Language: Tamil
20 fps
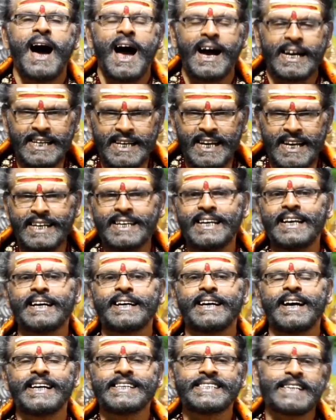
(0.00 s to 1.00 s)
அகில
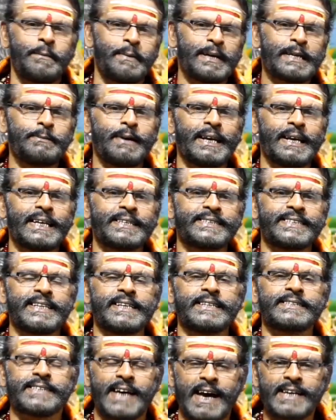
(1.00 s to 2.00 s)
இலங்கை சபரிமலை ஸ்ரீ
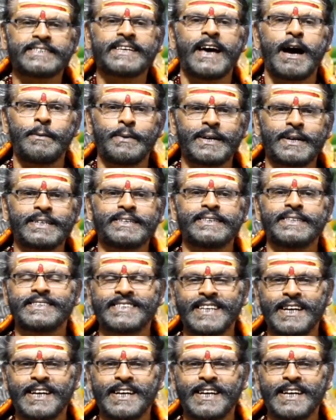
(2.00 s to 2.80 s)
சாஸ்தாபுரத்தின்